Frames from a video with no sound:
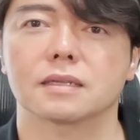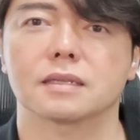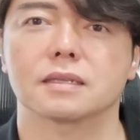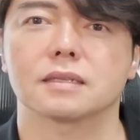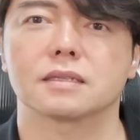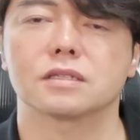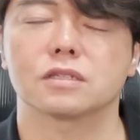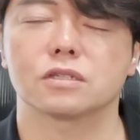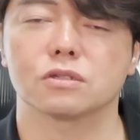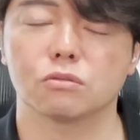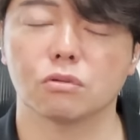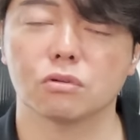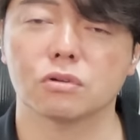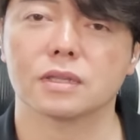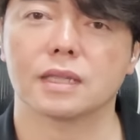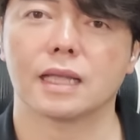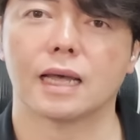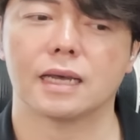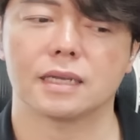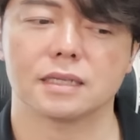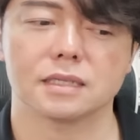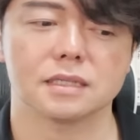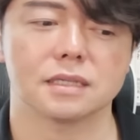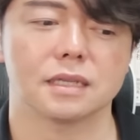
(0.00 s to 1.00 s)
すごく
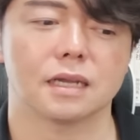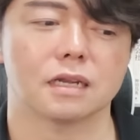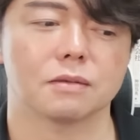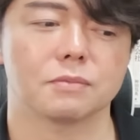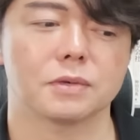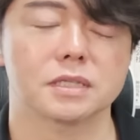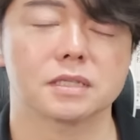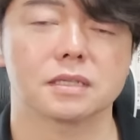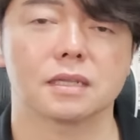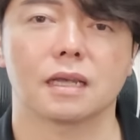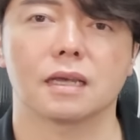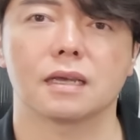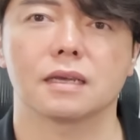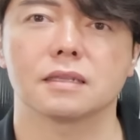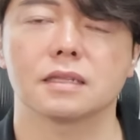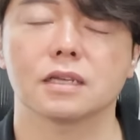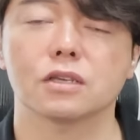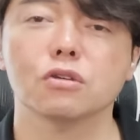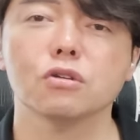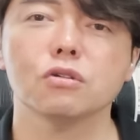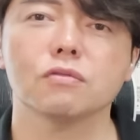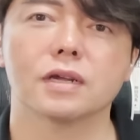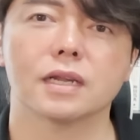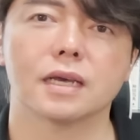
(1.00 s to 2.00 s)
大事になりますね。で、
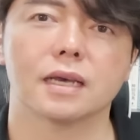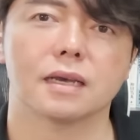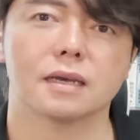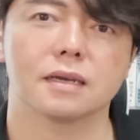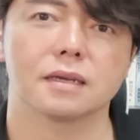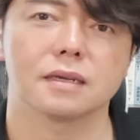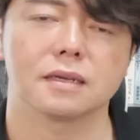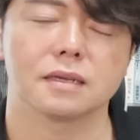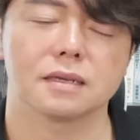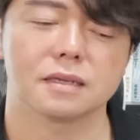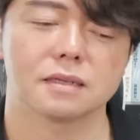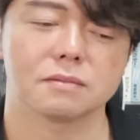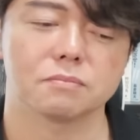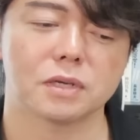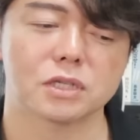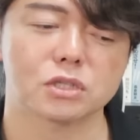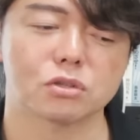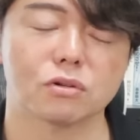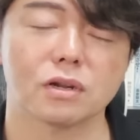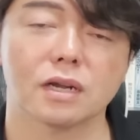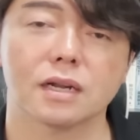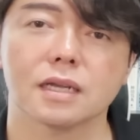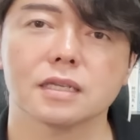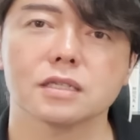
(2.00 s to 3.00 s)
今日はね、まあ、
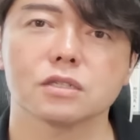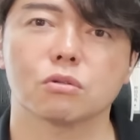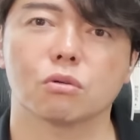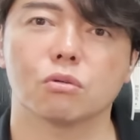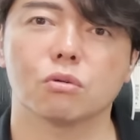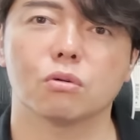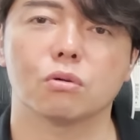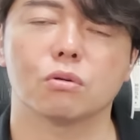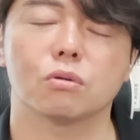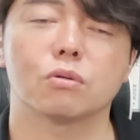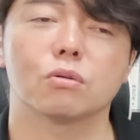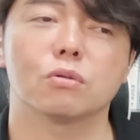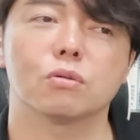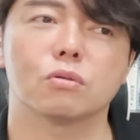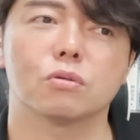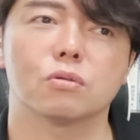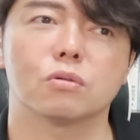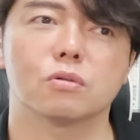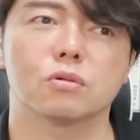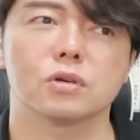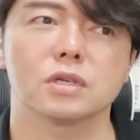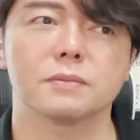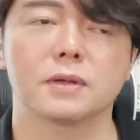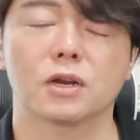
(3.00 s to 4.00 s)
その話
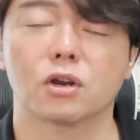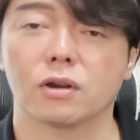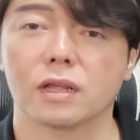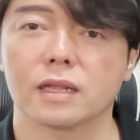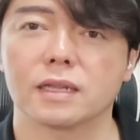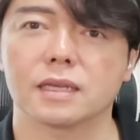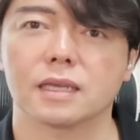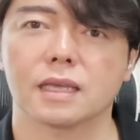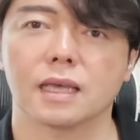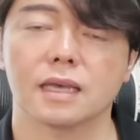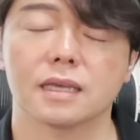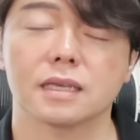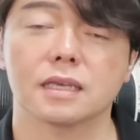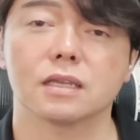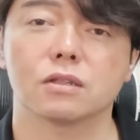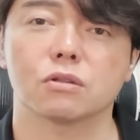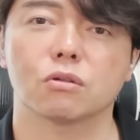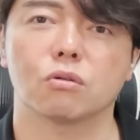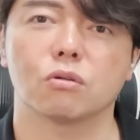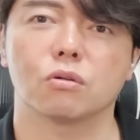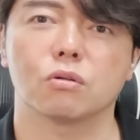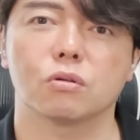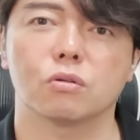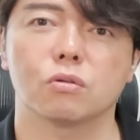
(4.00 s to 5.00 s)
と、今のね、日経平均
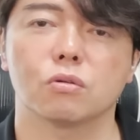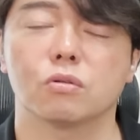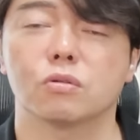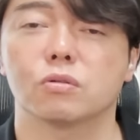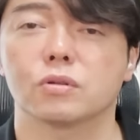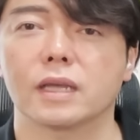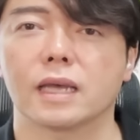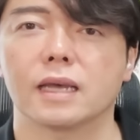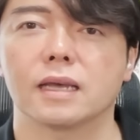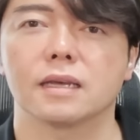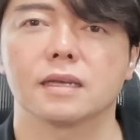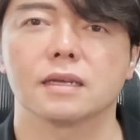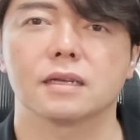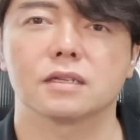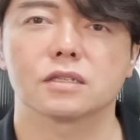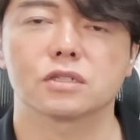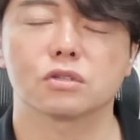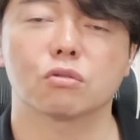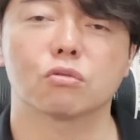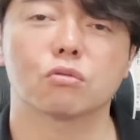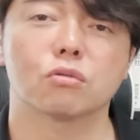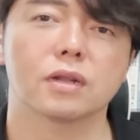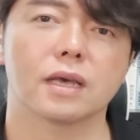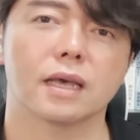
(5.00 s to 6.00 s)
のね、
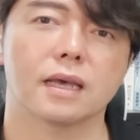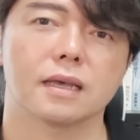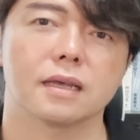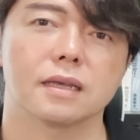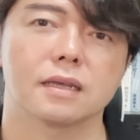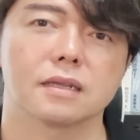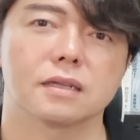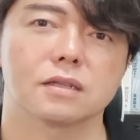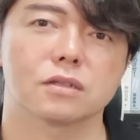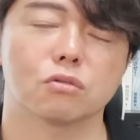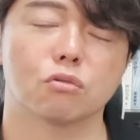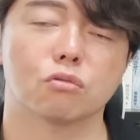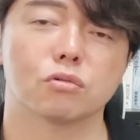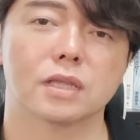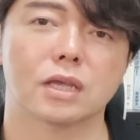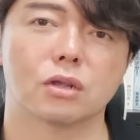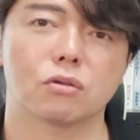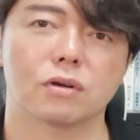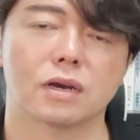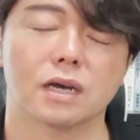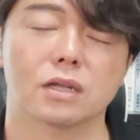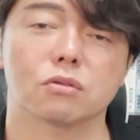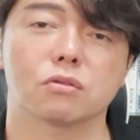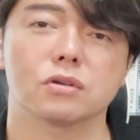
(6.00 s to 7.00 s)
底値、ね、どこな
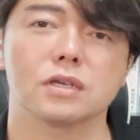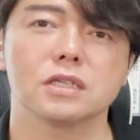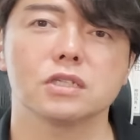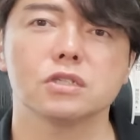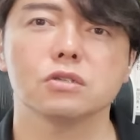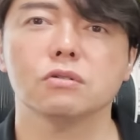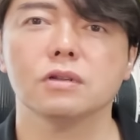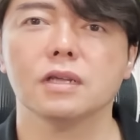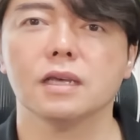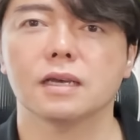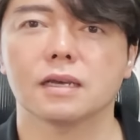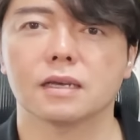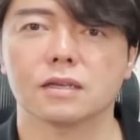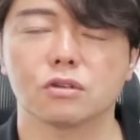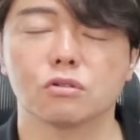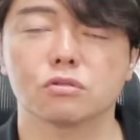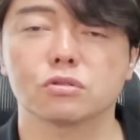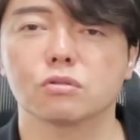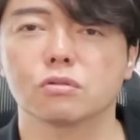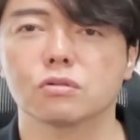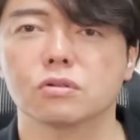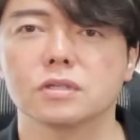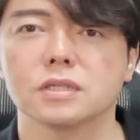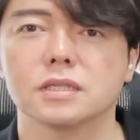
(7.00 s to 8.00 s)
のかと。一応ね、予
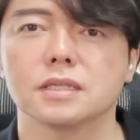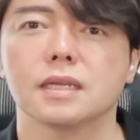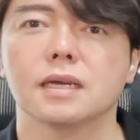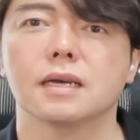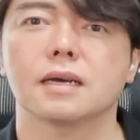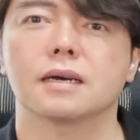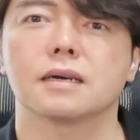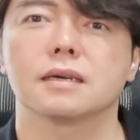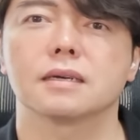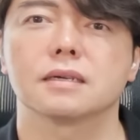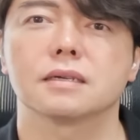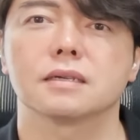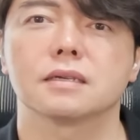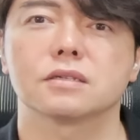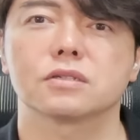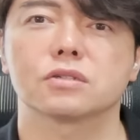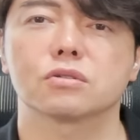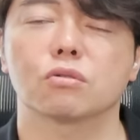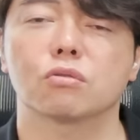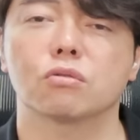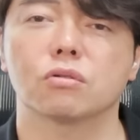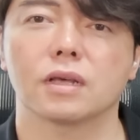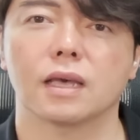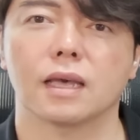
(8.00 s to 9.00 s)
測した
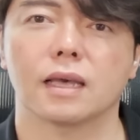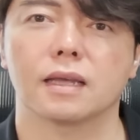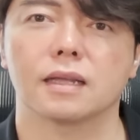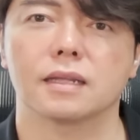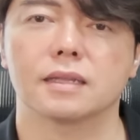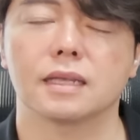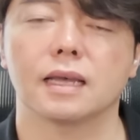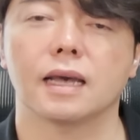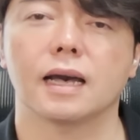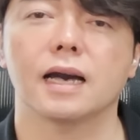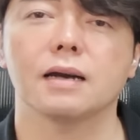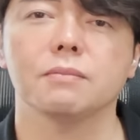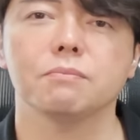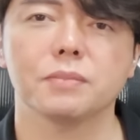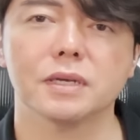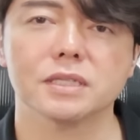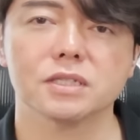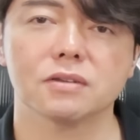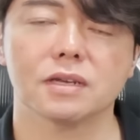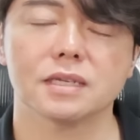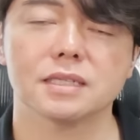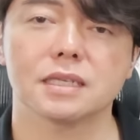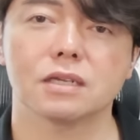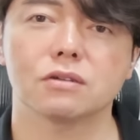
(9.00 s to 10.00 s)
底値、ね、で反
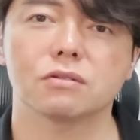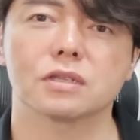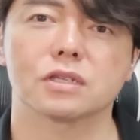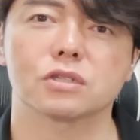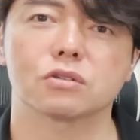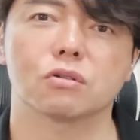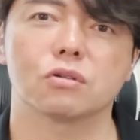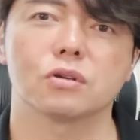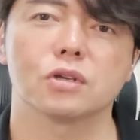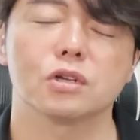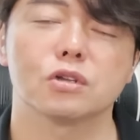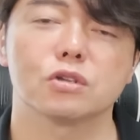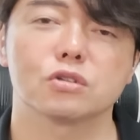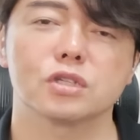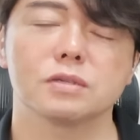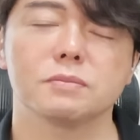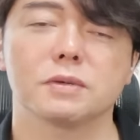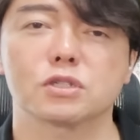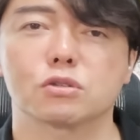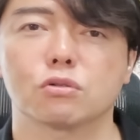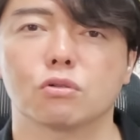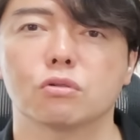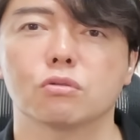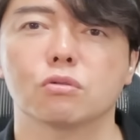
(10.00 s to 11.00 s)
発はしてるんですよ。
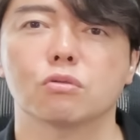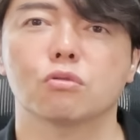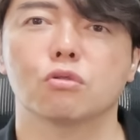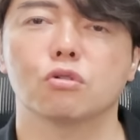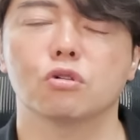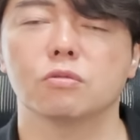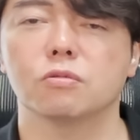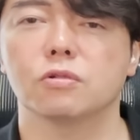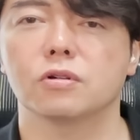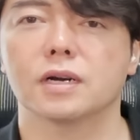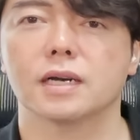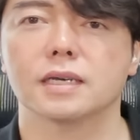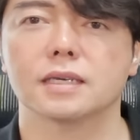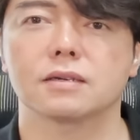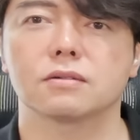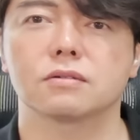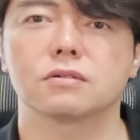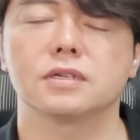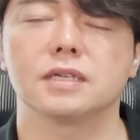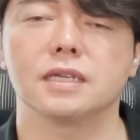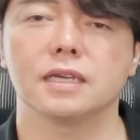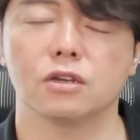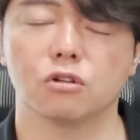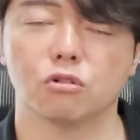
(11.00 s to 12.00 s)
今、そこの攻防が
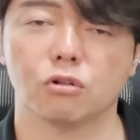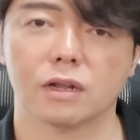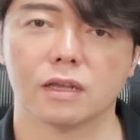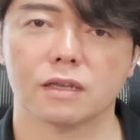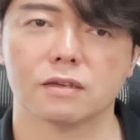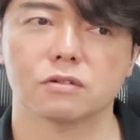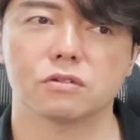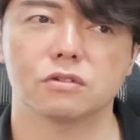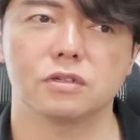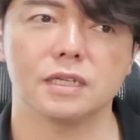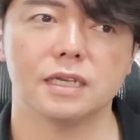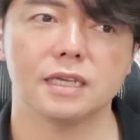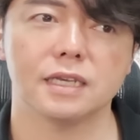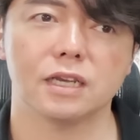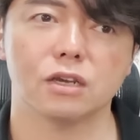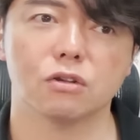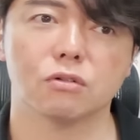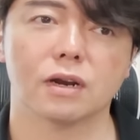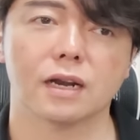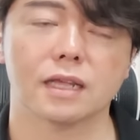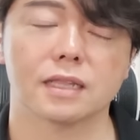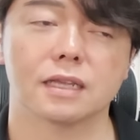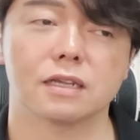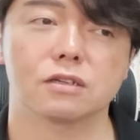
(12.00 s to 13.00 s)
繰り広繰り広
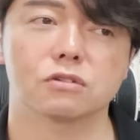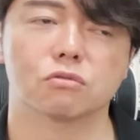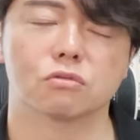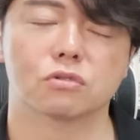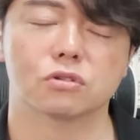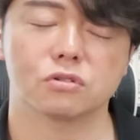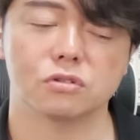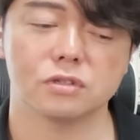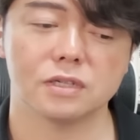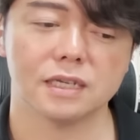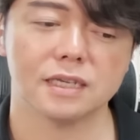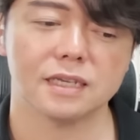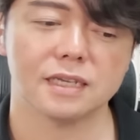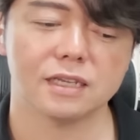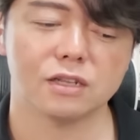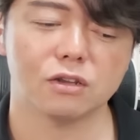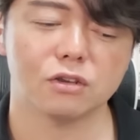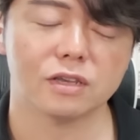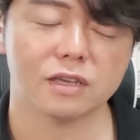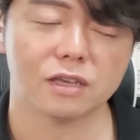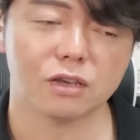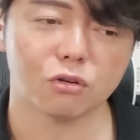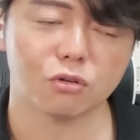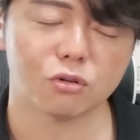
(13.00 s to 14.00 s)
られている、繰り
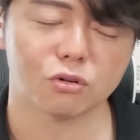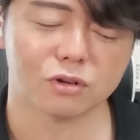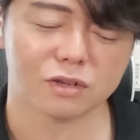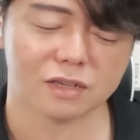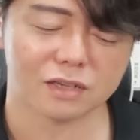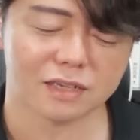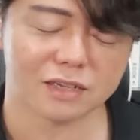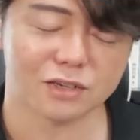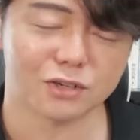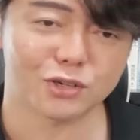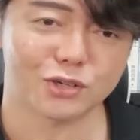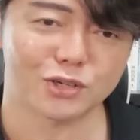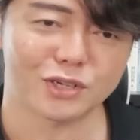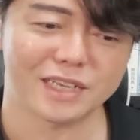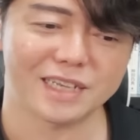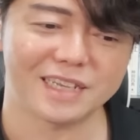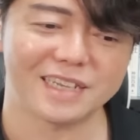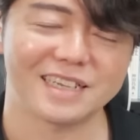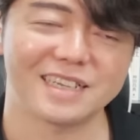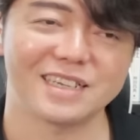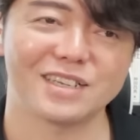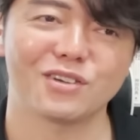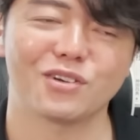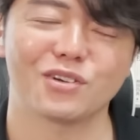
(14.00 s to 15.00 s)

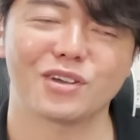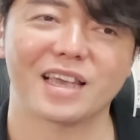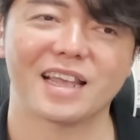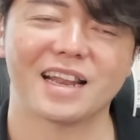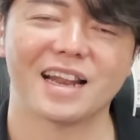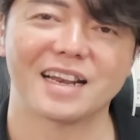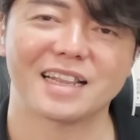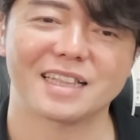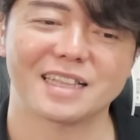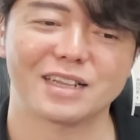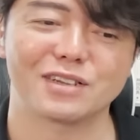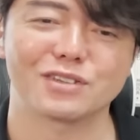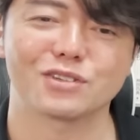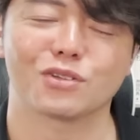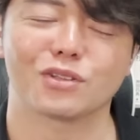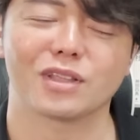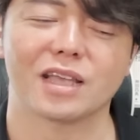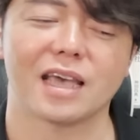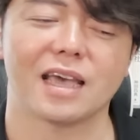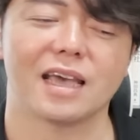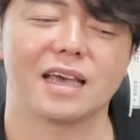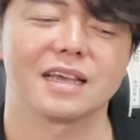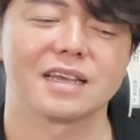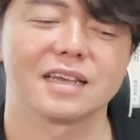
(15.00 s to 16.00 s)
広げられているの
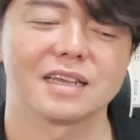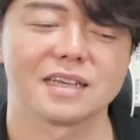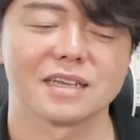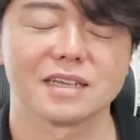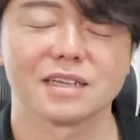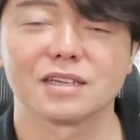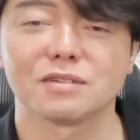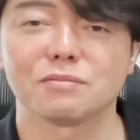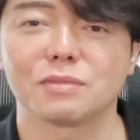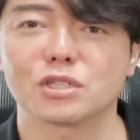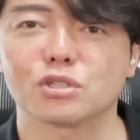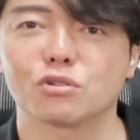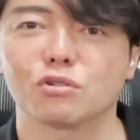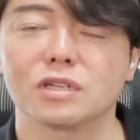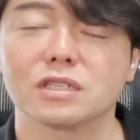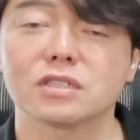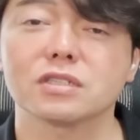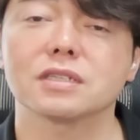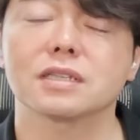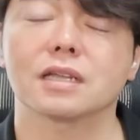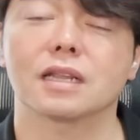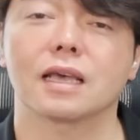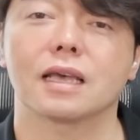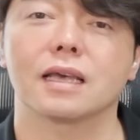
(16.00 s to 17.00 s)
で、まあ、それに
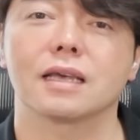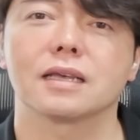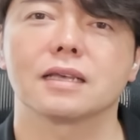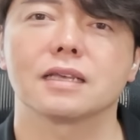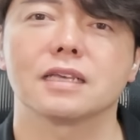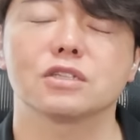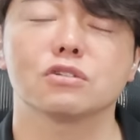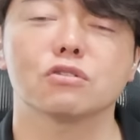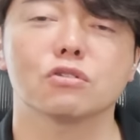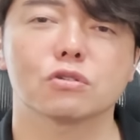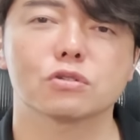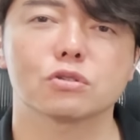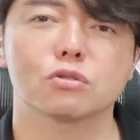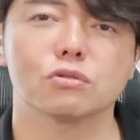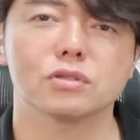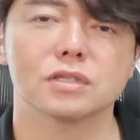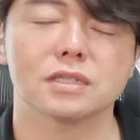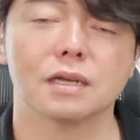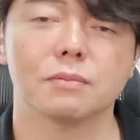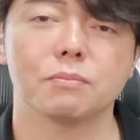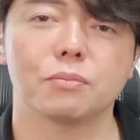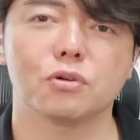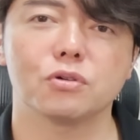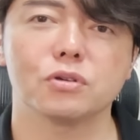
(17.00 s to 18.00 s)
ついてね、一応予想し
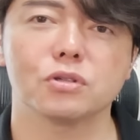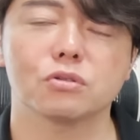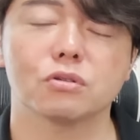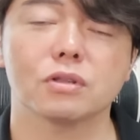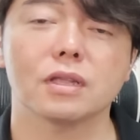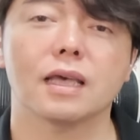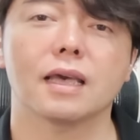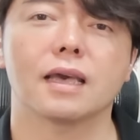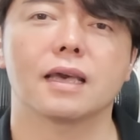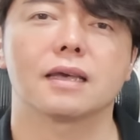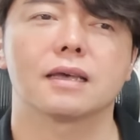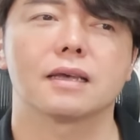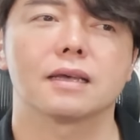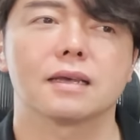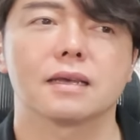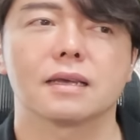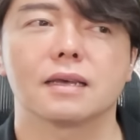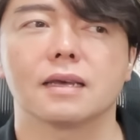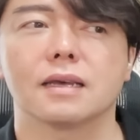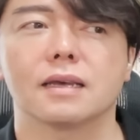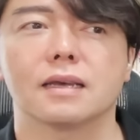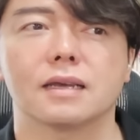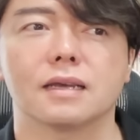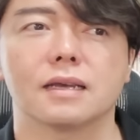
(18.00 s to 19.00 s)
たポイントで、
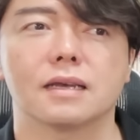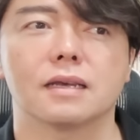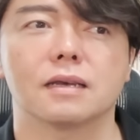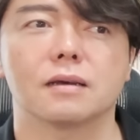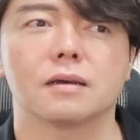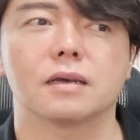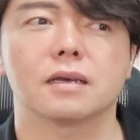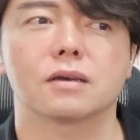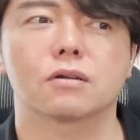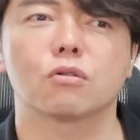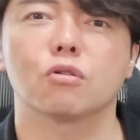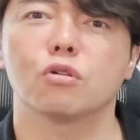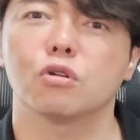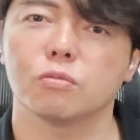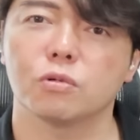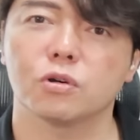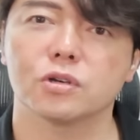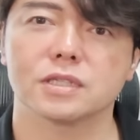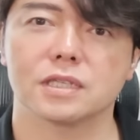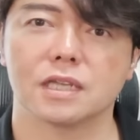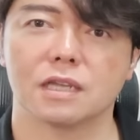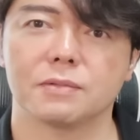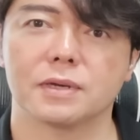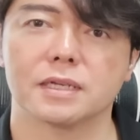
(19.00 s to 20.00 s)
えー、攻
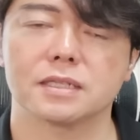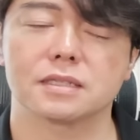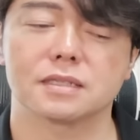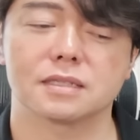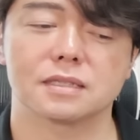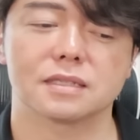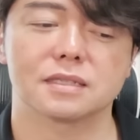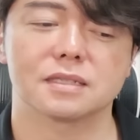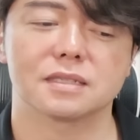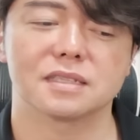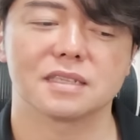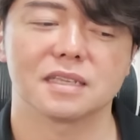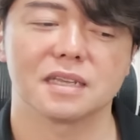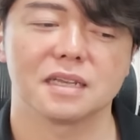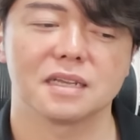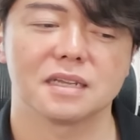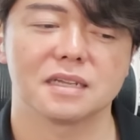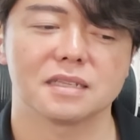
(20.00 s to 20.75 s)
防しています。